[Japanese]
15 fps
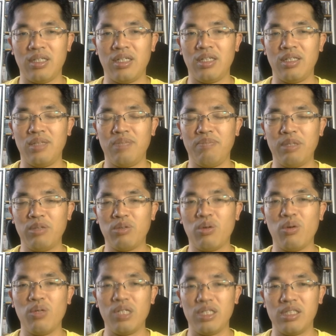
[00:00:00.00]
一般の
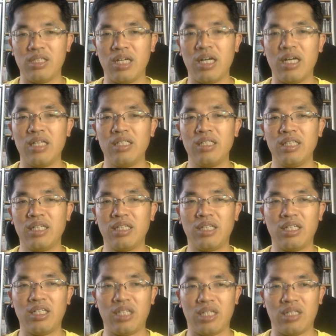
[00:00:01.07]
小売がやっ
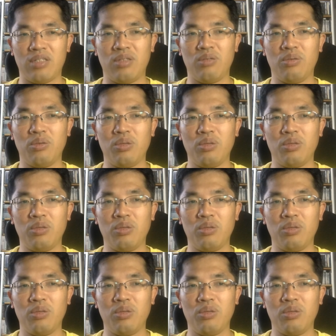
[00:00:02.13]
てきたっていうこ